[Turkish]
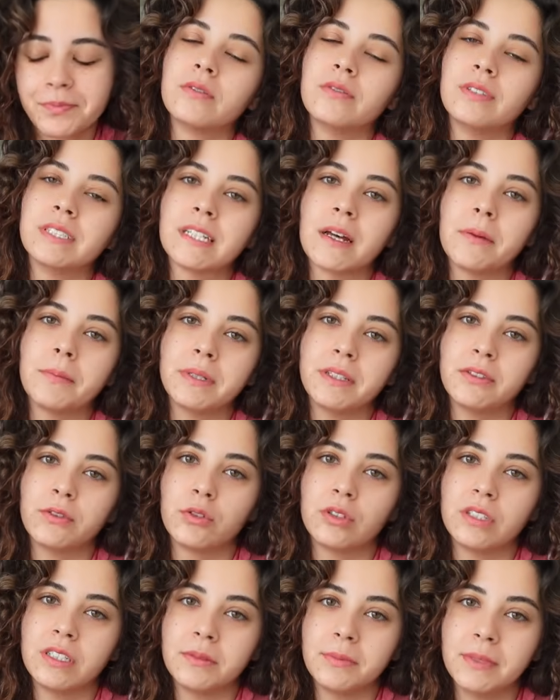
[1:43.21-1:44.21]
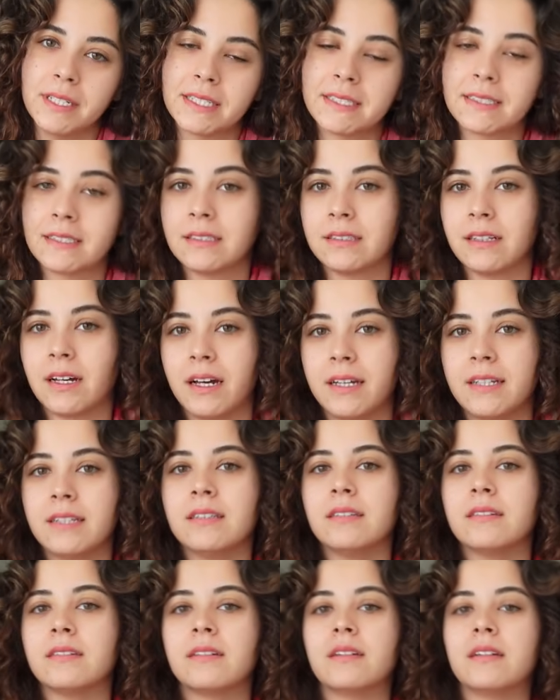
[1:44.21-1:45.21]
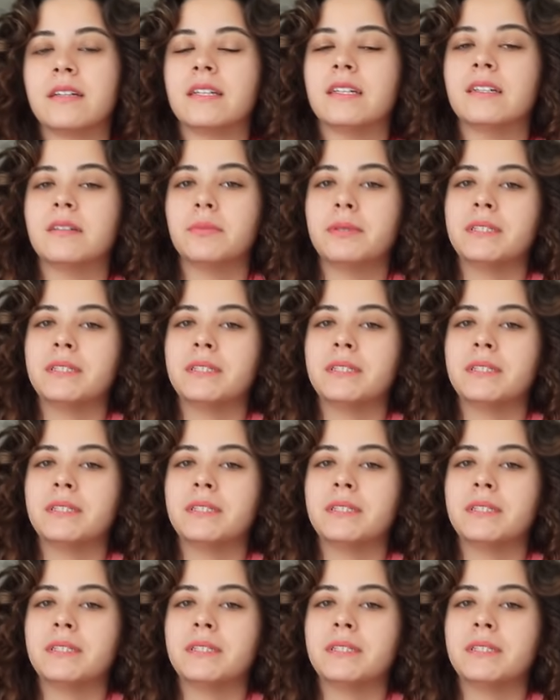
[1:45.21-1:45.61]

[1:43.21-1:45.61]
Vizem bitiyor 22'sinde ayın. Yıl